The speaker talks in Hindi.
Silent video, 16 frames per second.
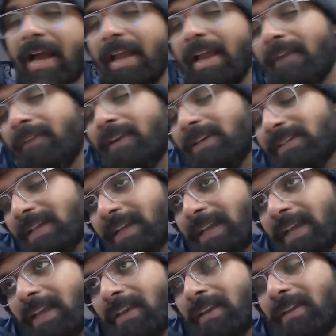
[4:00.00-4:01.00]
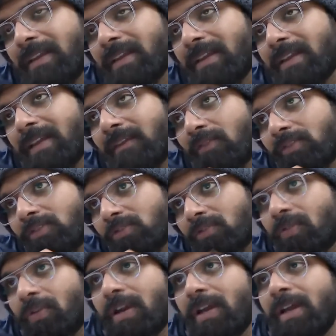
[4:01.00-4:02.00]
काय हैवर्ट्स अगेन ही वॉज
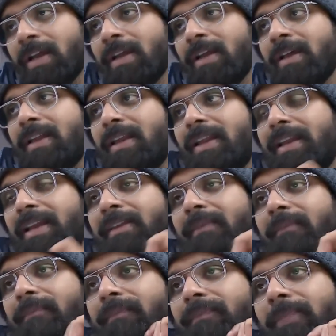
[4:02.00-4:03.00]
गुड लेकिन